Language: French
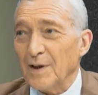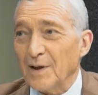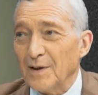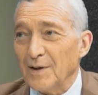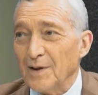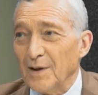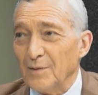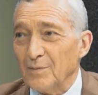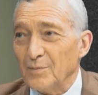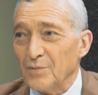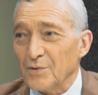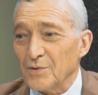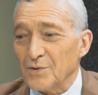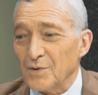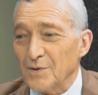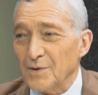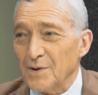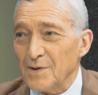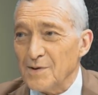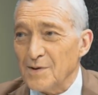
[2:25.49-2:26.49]
aérienne pour
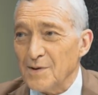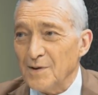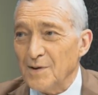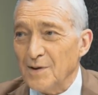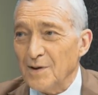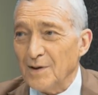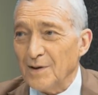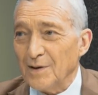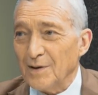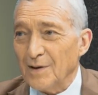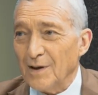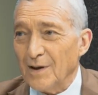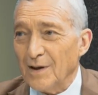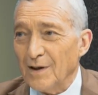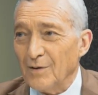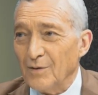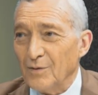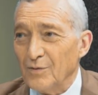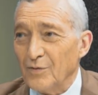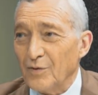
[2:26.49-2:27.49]
se décider
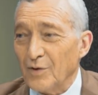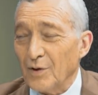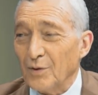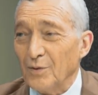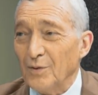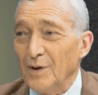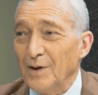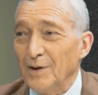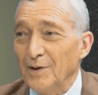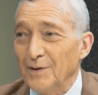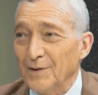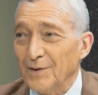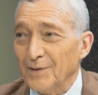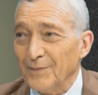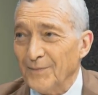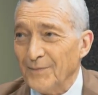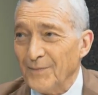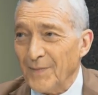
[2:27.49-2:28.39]
à ouvrir une ligne.